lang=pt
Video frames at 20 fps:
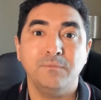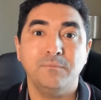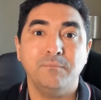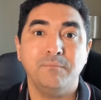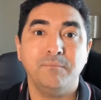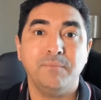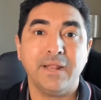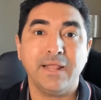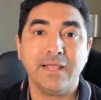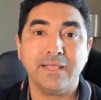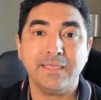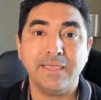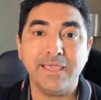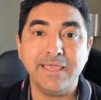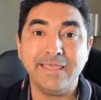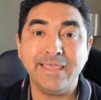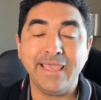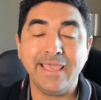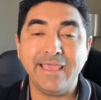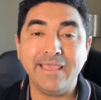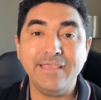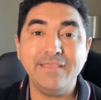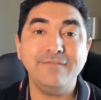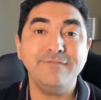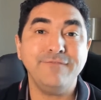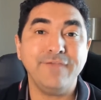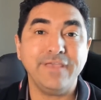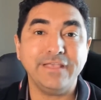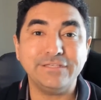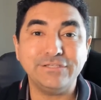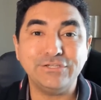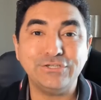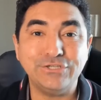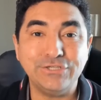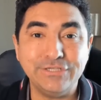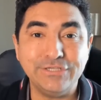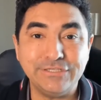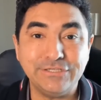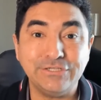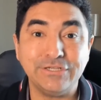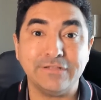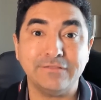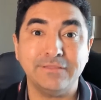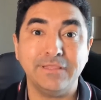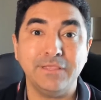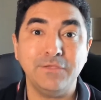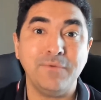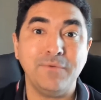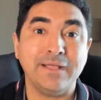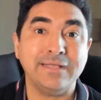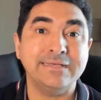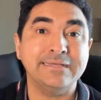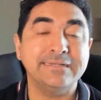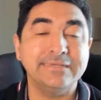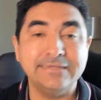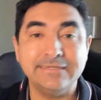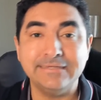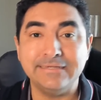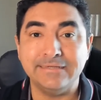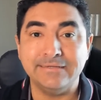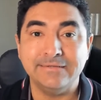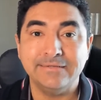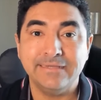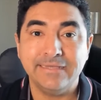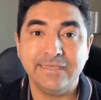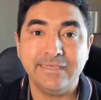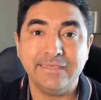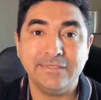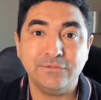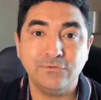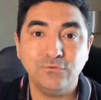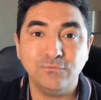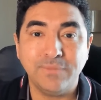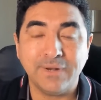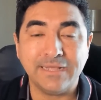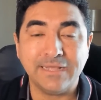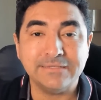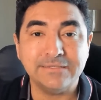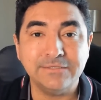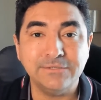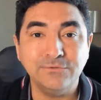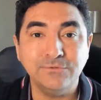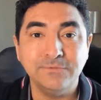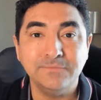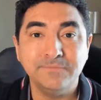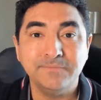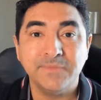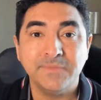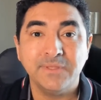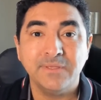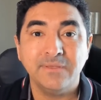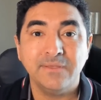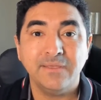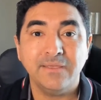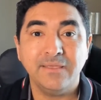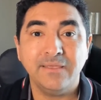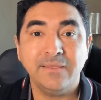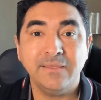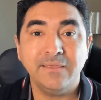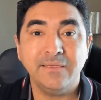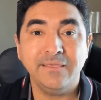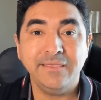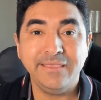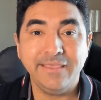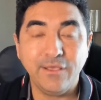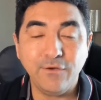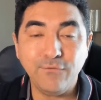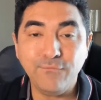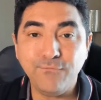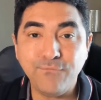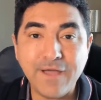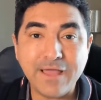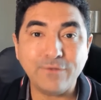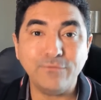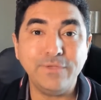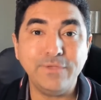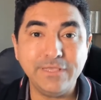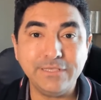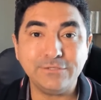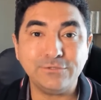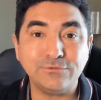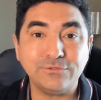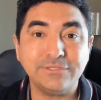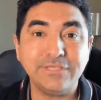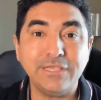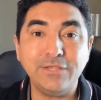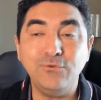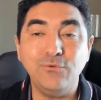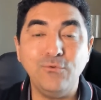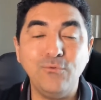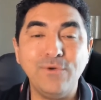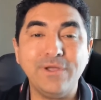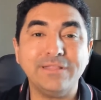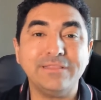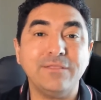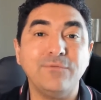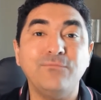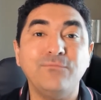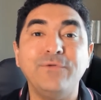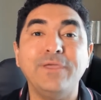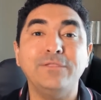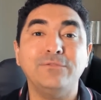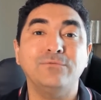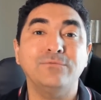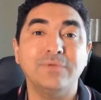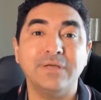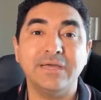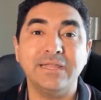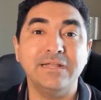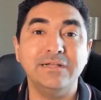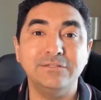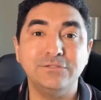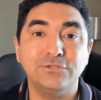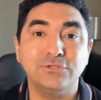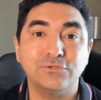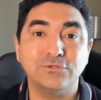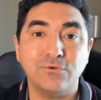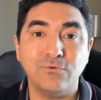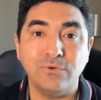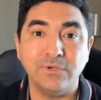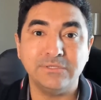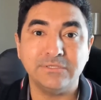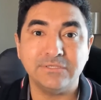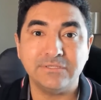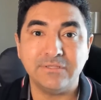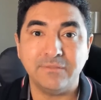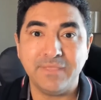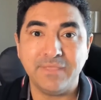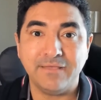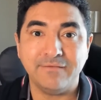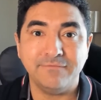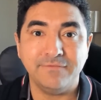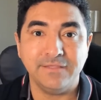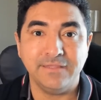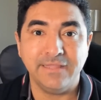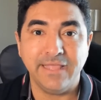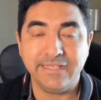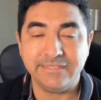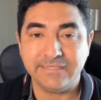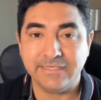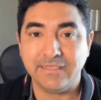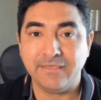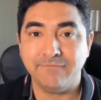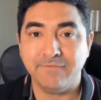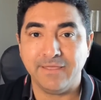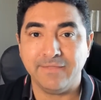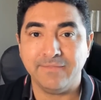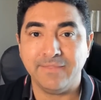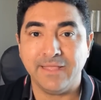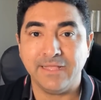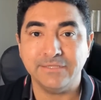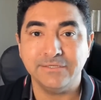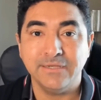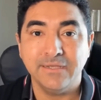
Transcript: para quem quer investir se já tem uma grana é, do Brasil. É, e eu falo isso sem nunca ter feito grandes coisas na minha vida, essa que é a verdade.